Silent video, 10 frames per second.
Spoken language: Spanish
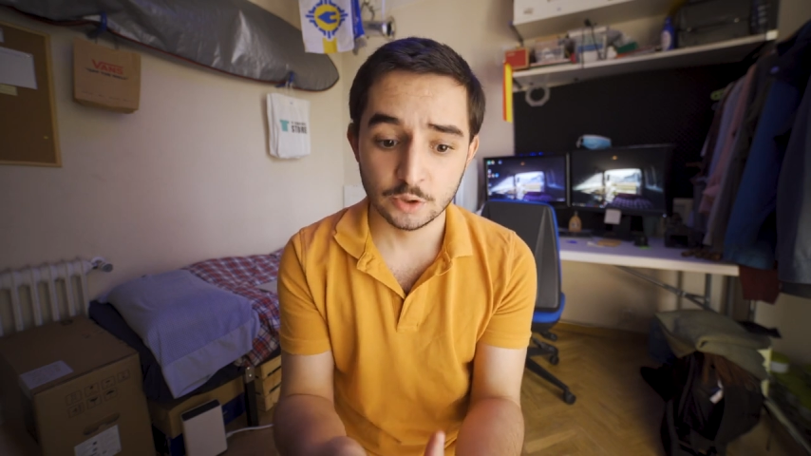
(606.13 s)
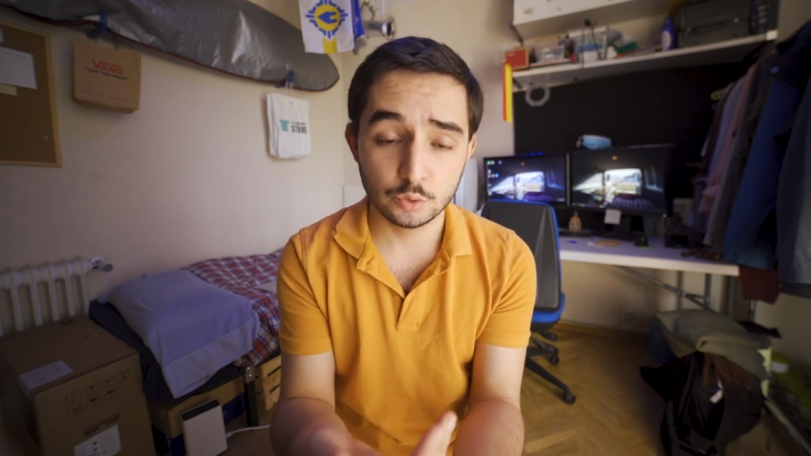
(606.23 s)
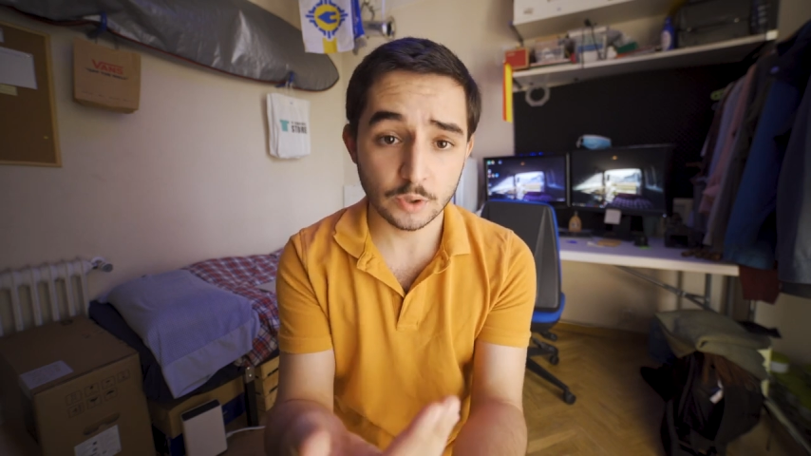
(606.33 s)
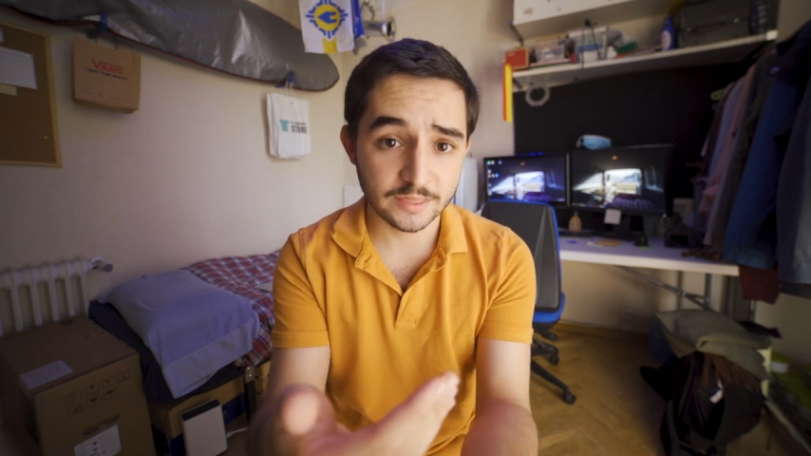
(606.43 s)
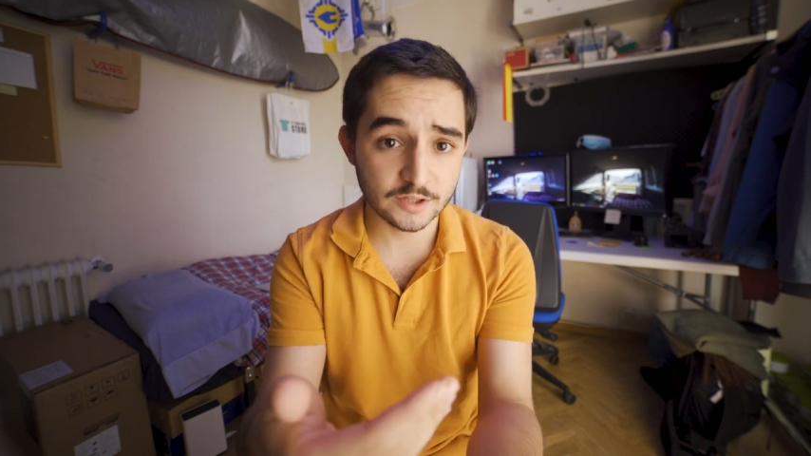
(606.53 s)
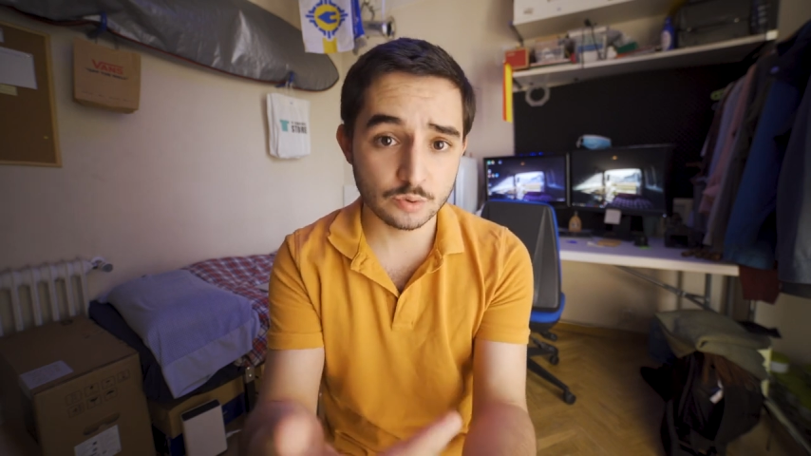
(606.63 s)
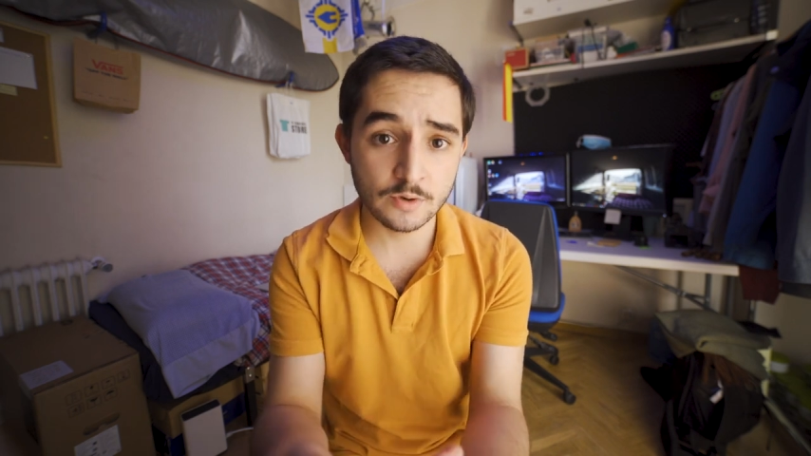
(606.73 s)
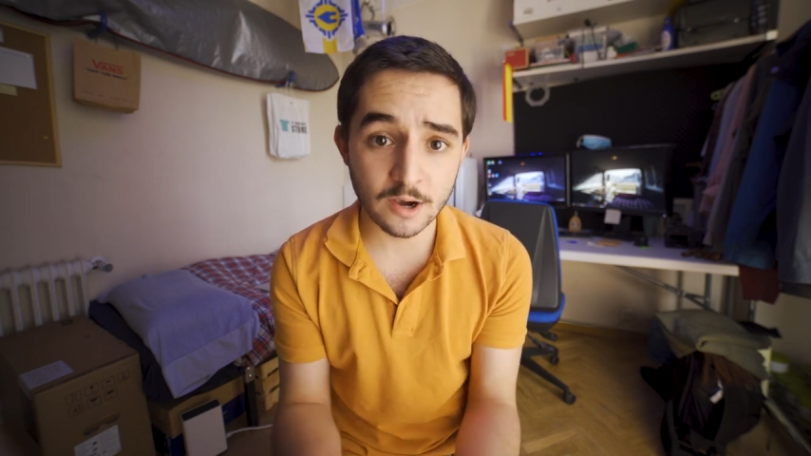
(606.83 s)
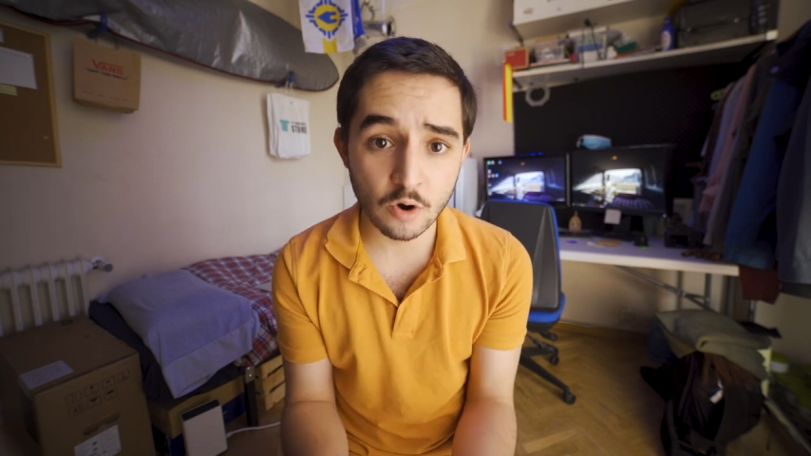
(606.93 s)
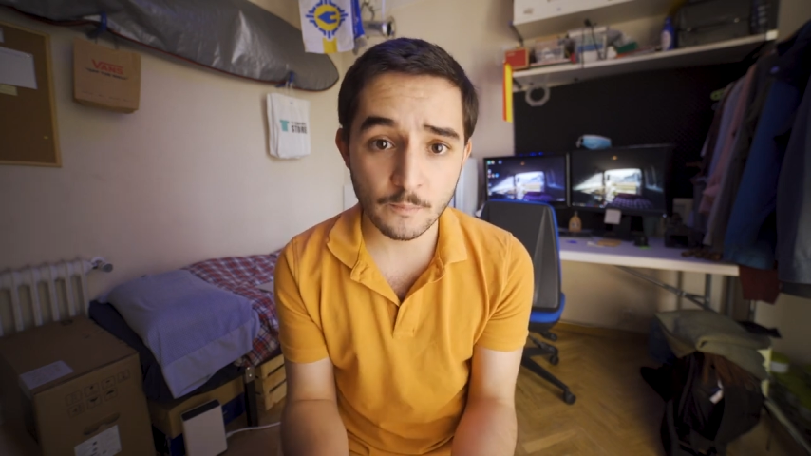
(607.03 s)
tú haces
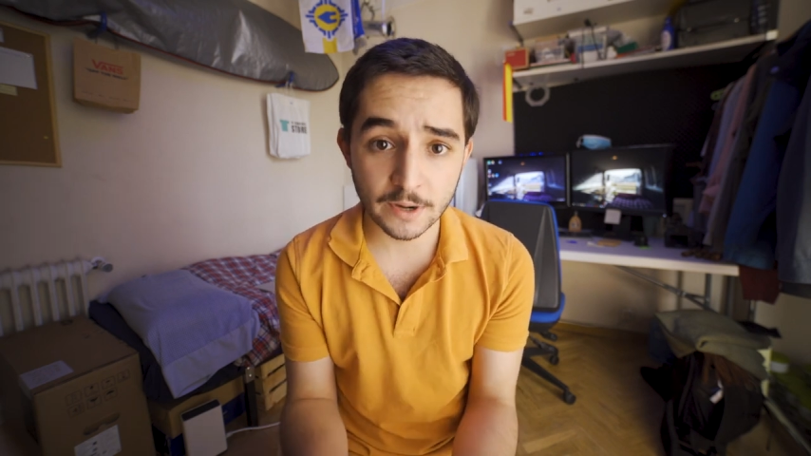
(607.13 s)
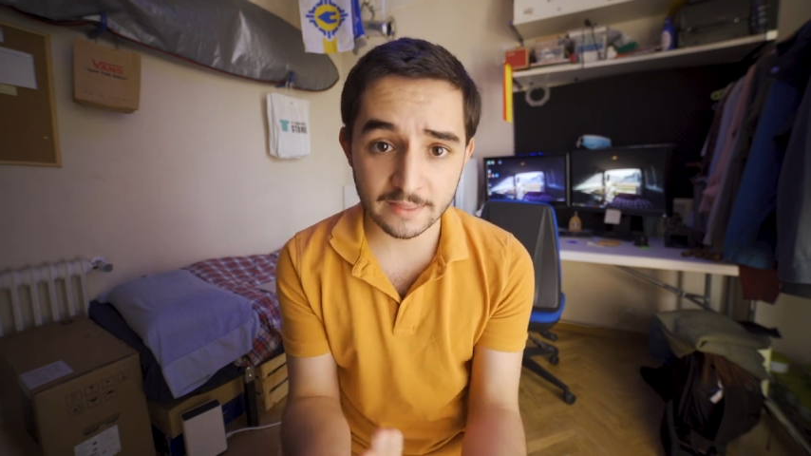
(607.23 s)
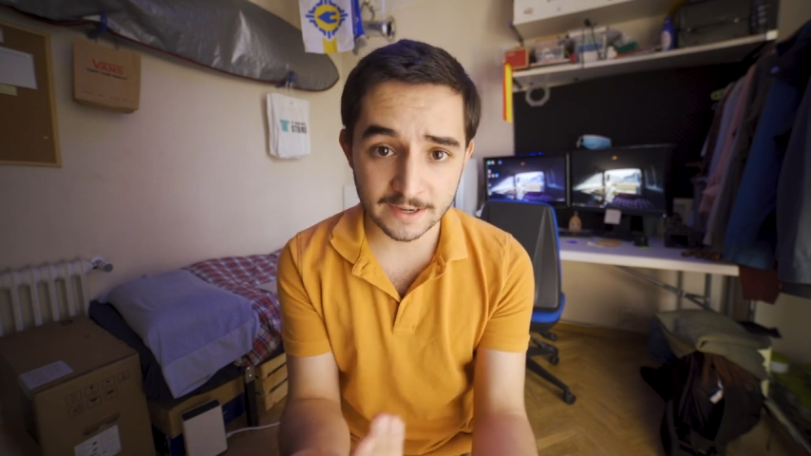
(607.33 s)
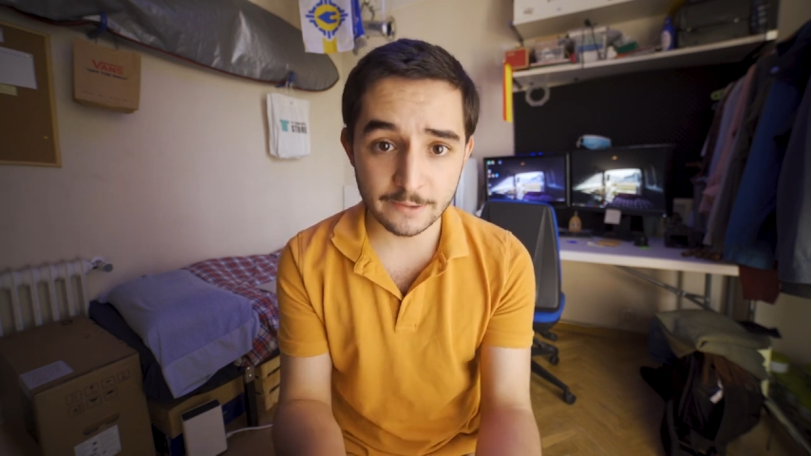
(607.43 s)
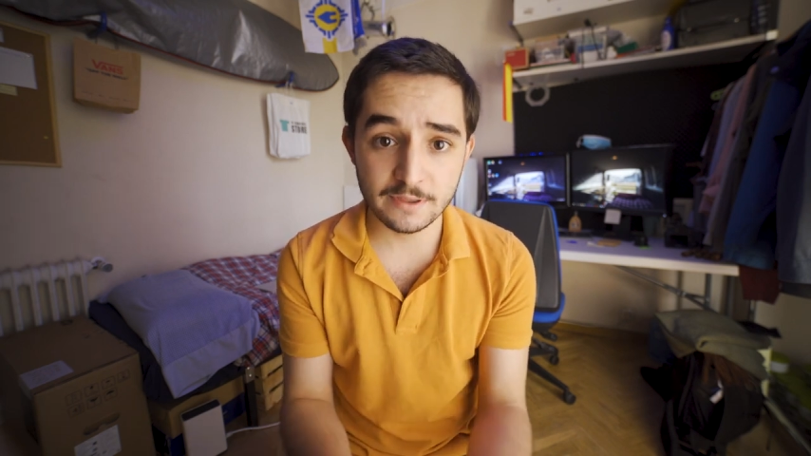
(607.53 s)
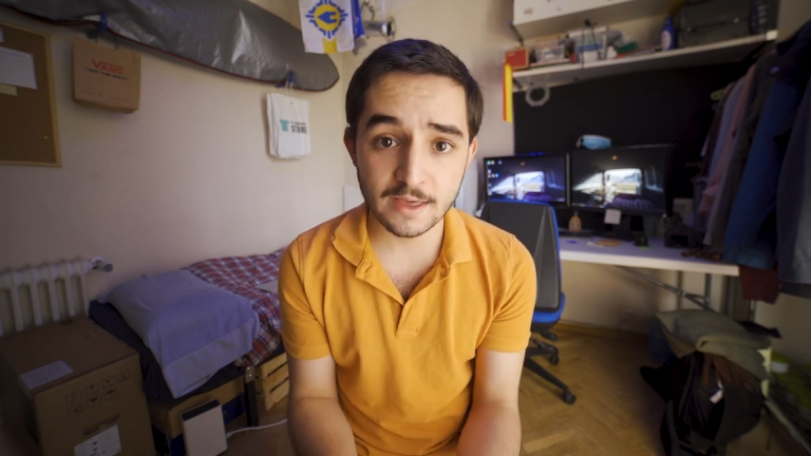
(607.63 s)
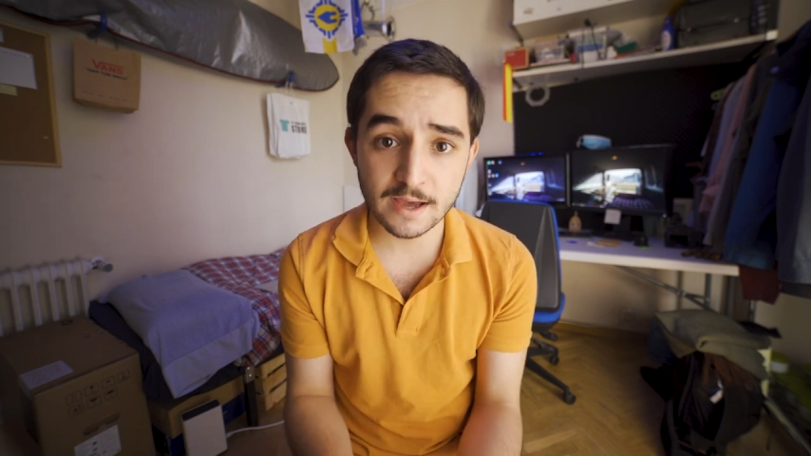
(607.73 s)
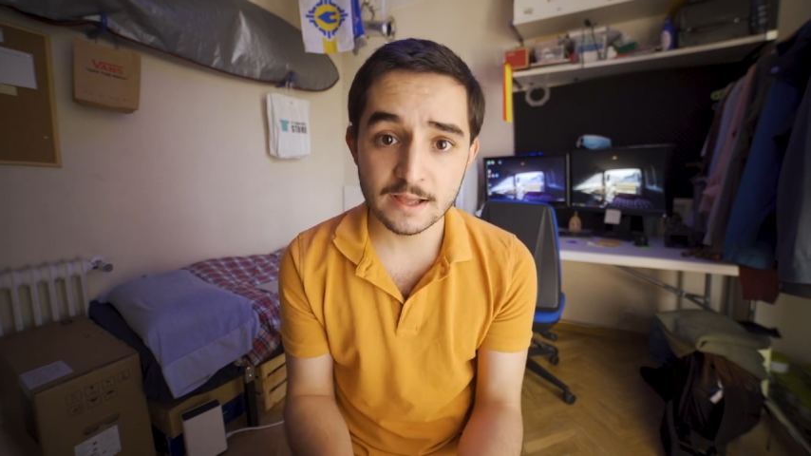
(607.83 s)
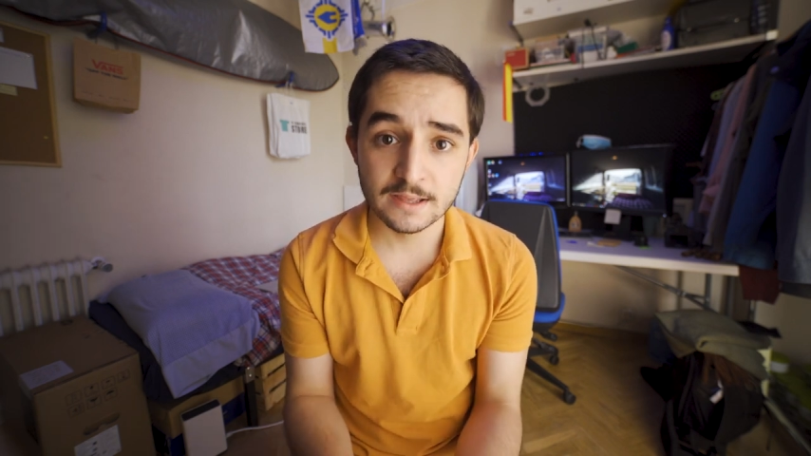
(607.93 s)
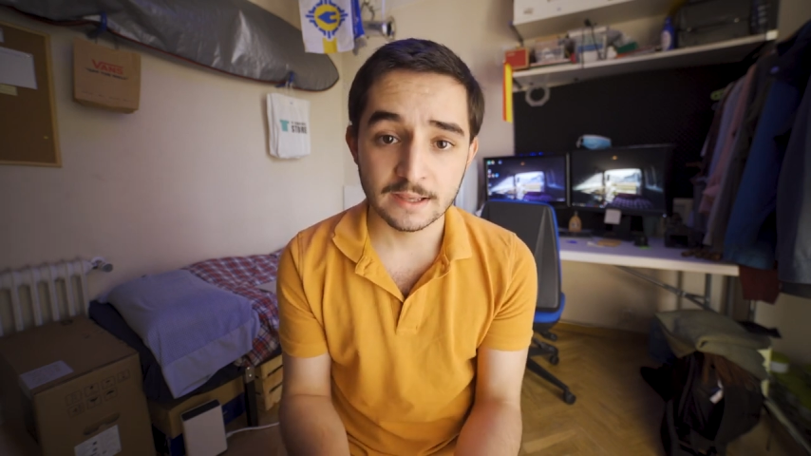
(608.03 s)
una compra de
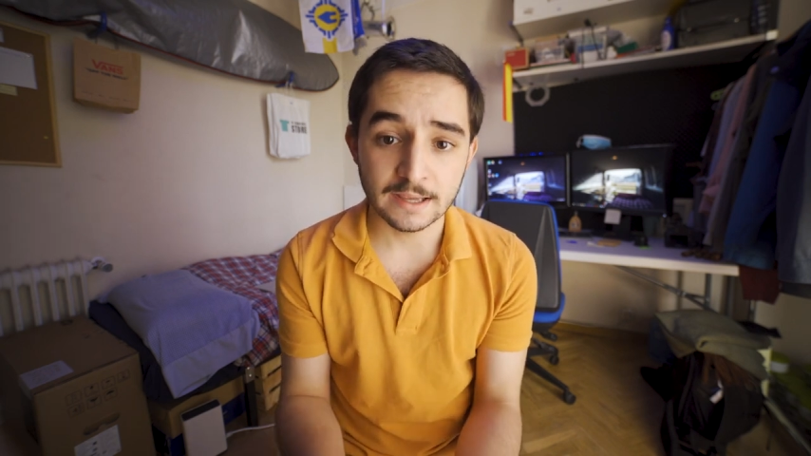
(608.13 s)
Navidad